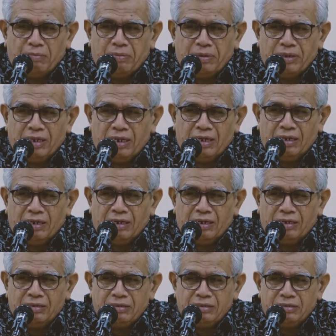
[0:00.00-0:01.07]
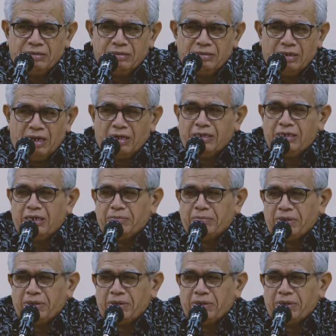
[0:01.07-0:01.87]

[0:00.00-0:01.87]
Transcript: apa yang ada